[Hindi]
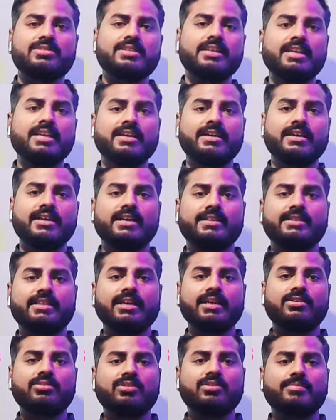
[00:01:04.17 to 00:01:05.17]
इसलिए कराते
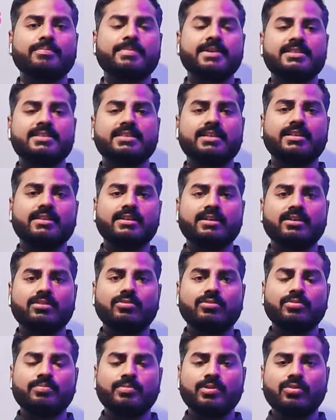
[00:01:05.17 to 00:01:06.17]
हैं क्योंकि पेशेंट का
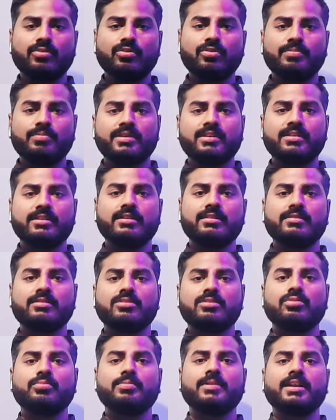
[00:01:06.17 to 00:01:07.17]
कोई ब्लोरोबिन
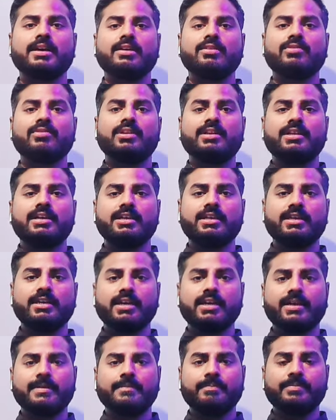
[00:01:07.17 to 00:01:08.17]
तो बढ़ा हुआ नहीं
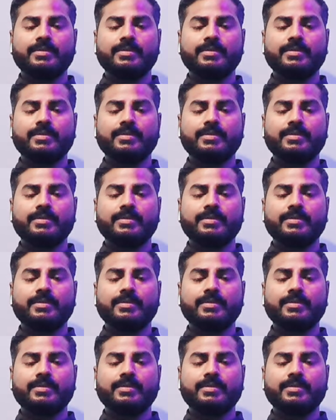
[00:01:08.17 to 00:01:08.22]
है